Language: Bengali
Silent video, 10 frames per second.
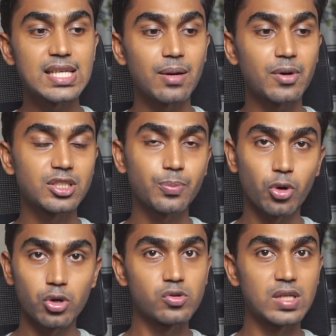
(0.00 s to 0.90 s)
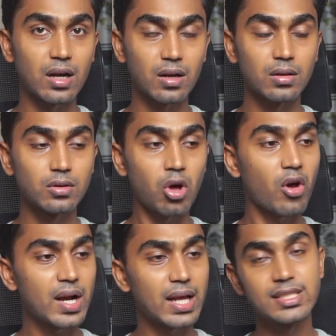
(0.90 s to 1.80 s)
সিনেমার যে প্রডিউসার
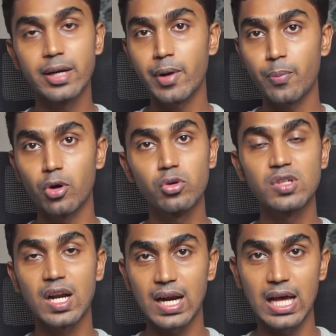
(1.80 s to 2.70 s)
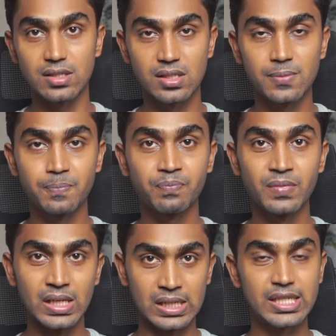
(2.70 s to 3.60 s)
ধরেন এই সিনেমার প্রডিউসার রাজ
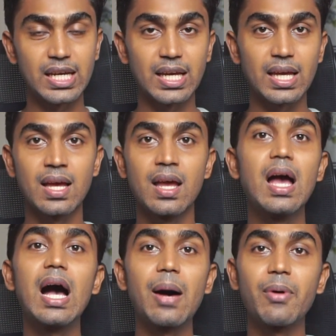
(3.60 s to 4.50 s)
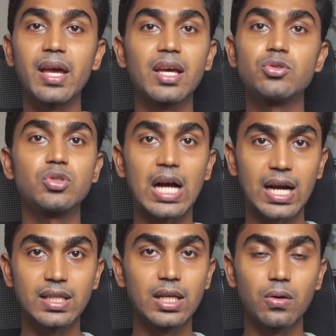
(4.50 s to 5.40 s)
সে আমাকে কিছু
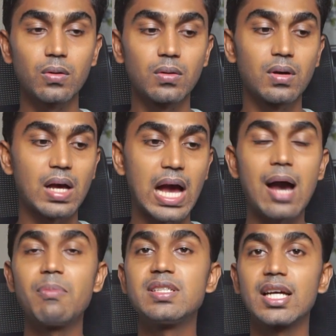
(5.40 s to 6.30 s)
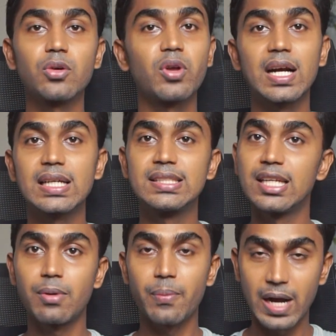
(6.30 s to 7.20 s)
টাকা দিল আমি যাতে করে একটা
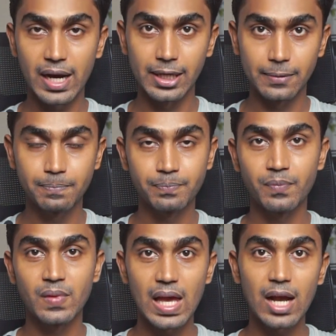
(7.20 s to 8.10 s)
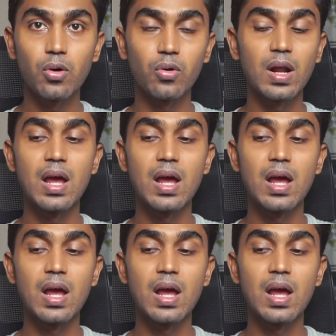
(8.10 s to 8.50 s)
সিনেমা বানাই এখন